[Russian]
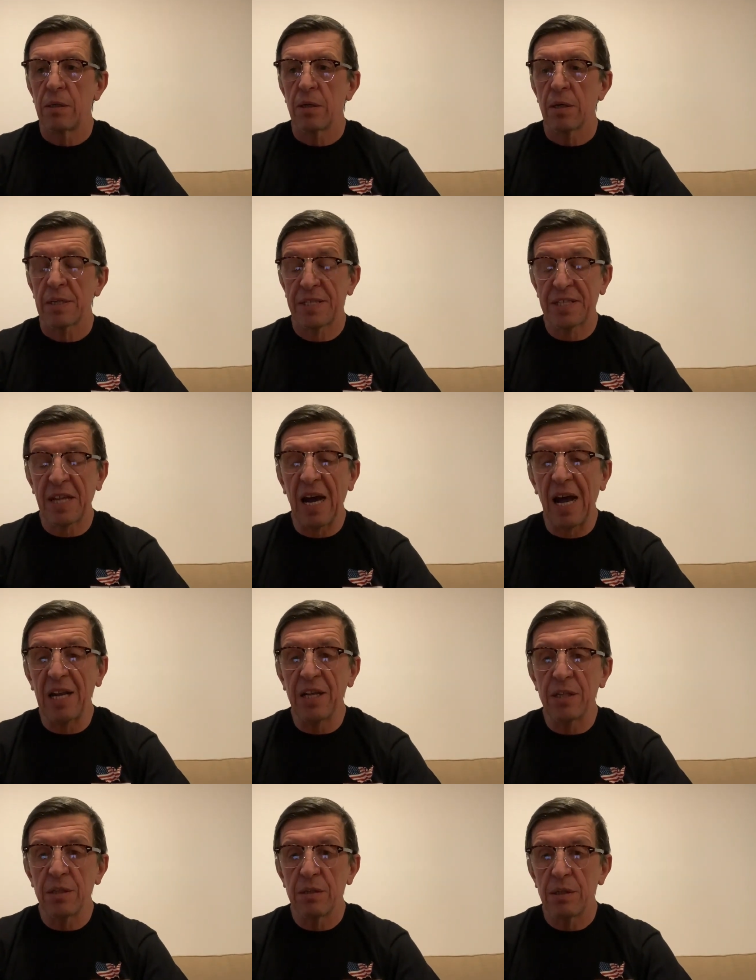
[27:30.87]

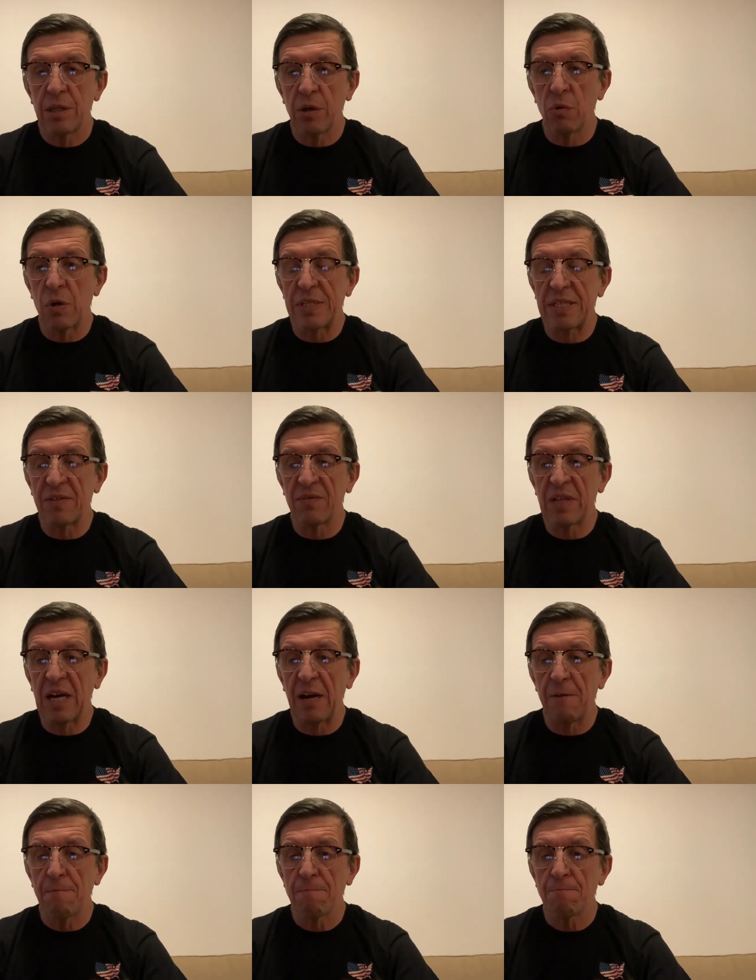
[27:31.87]
Сталин, Иосиф,
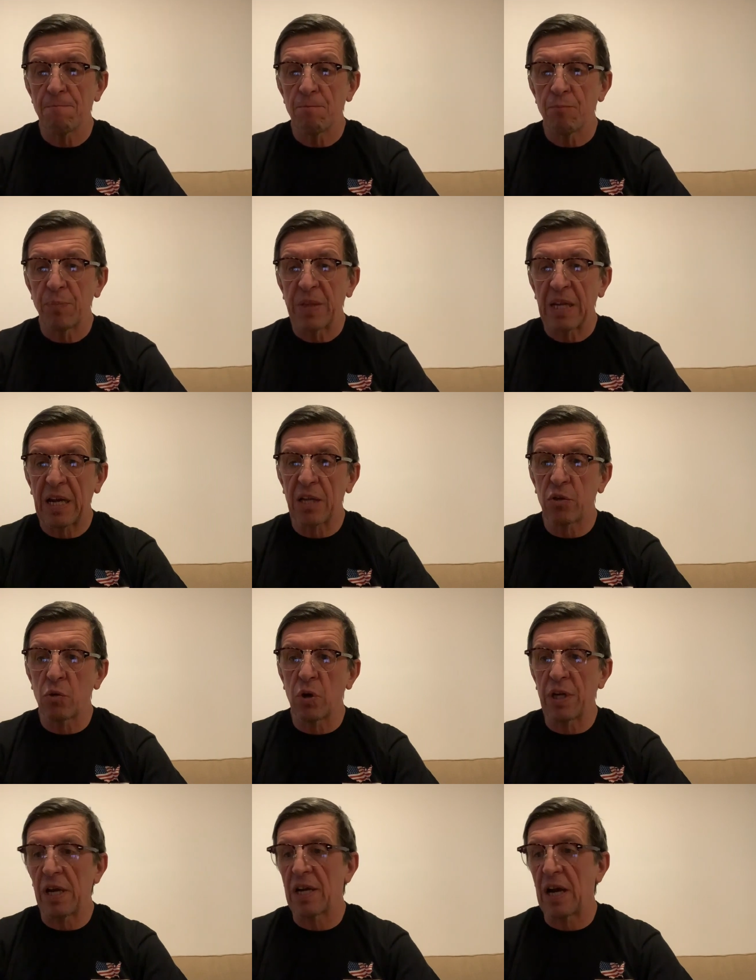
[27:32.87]
да,
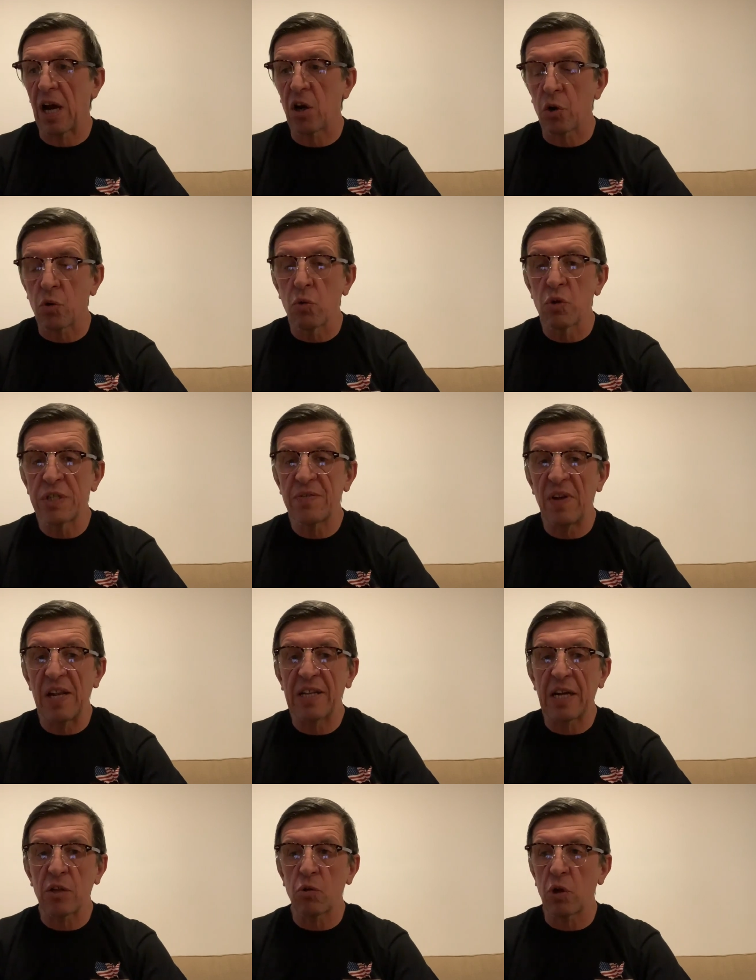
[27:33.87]
которые, как Рузвельт,
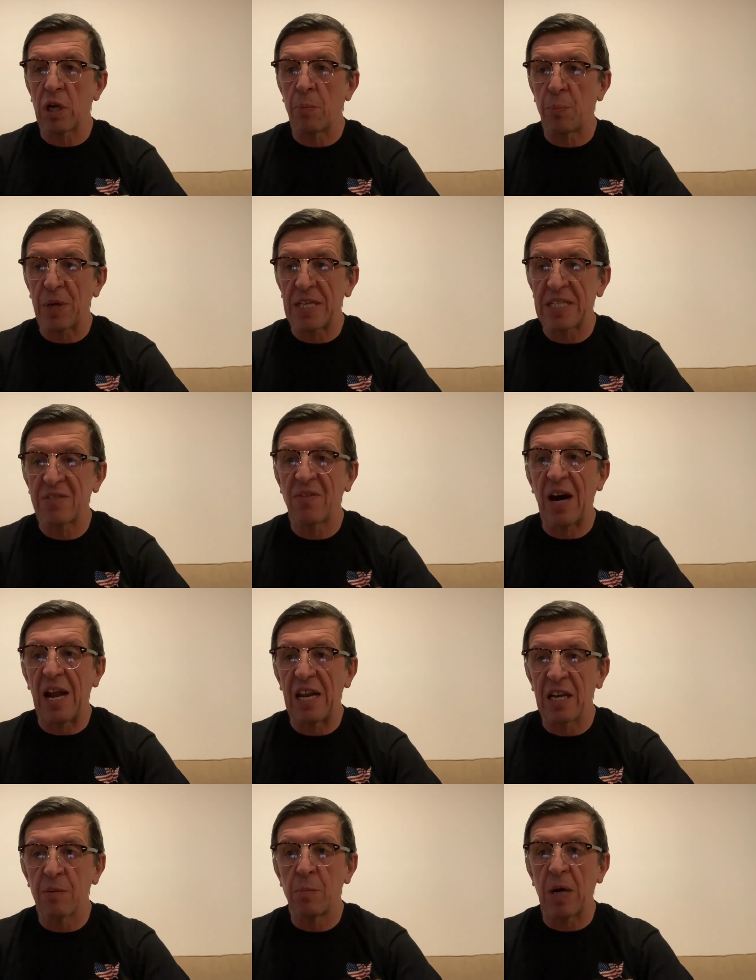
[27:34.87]
которые
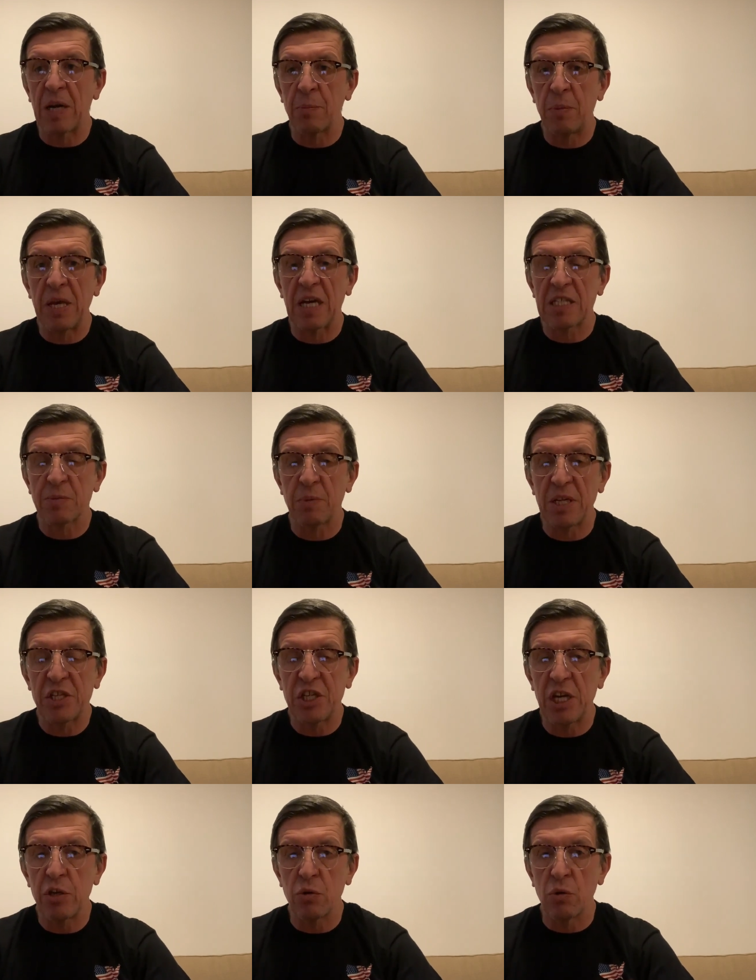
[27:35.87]
призвали к борьбе, к
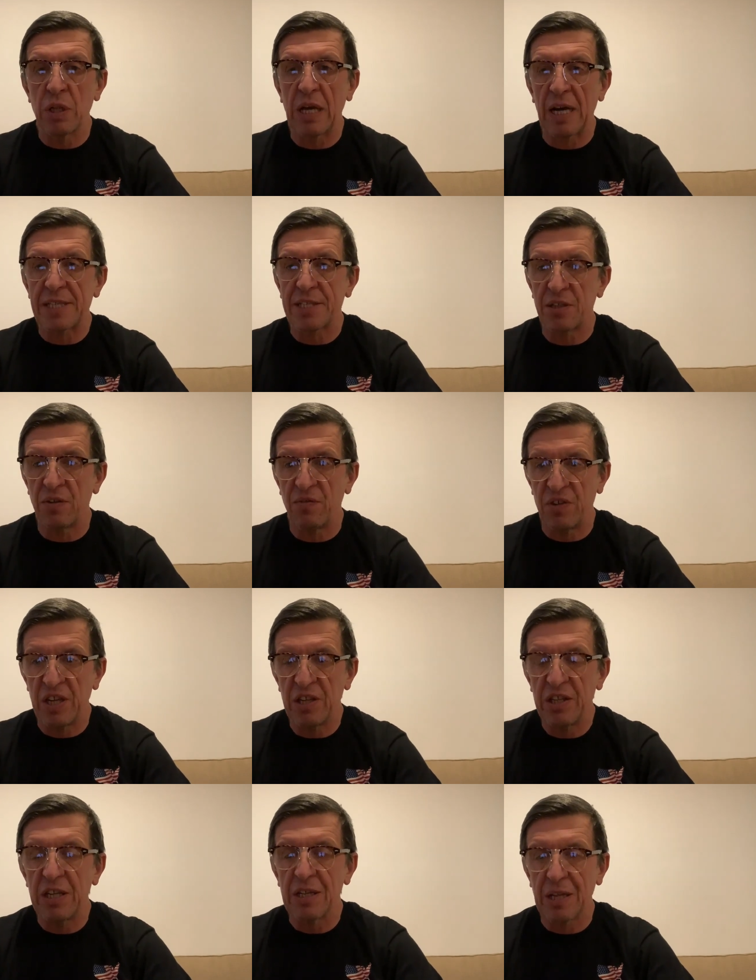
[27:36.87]
сплочению нации в
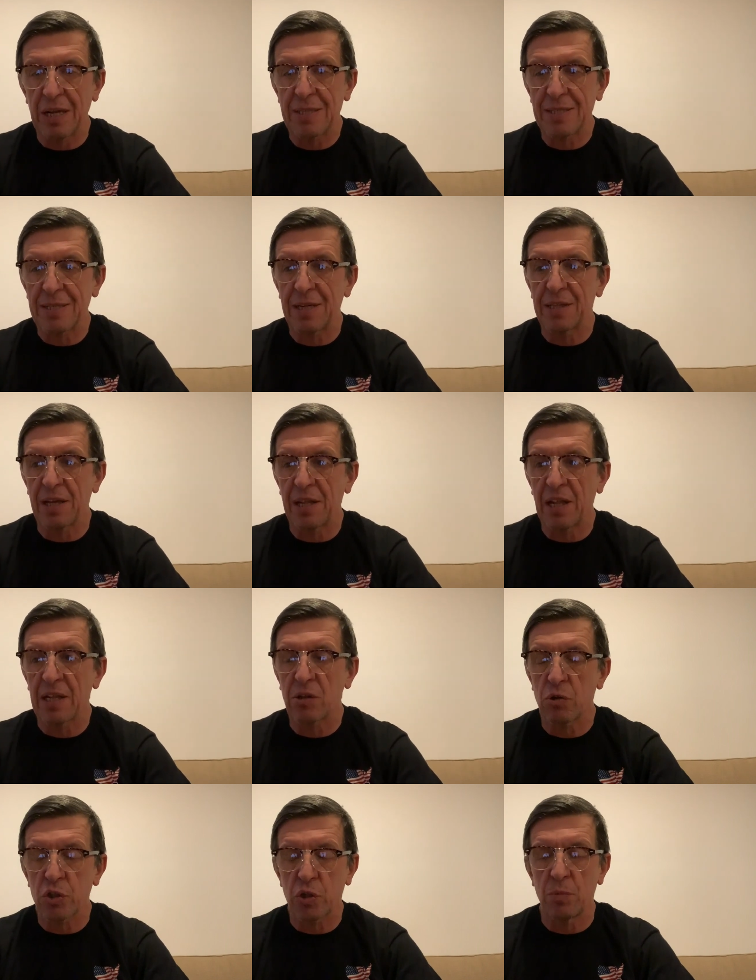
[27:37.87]
единое ценное для
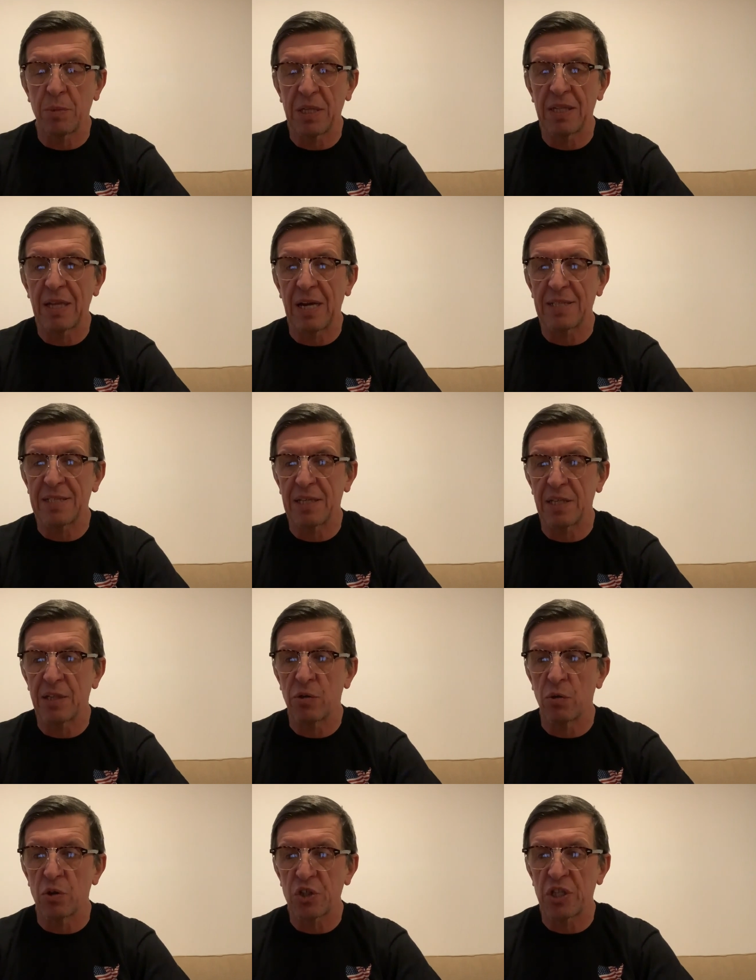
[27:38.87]
того, чтобы дать
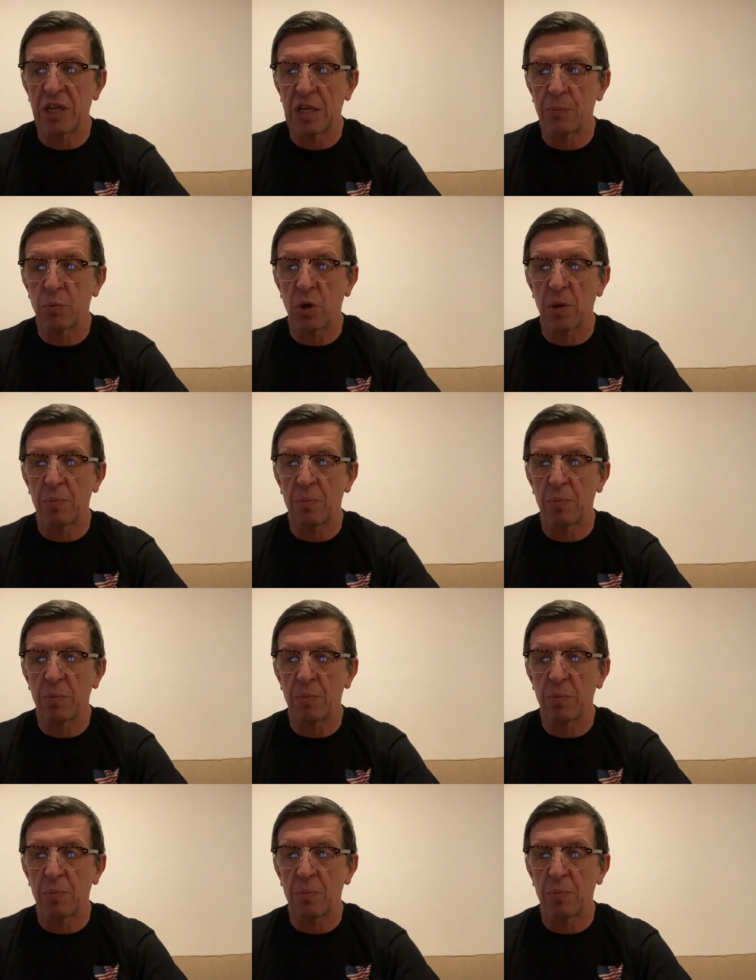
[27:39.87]
должный отпор.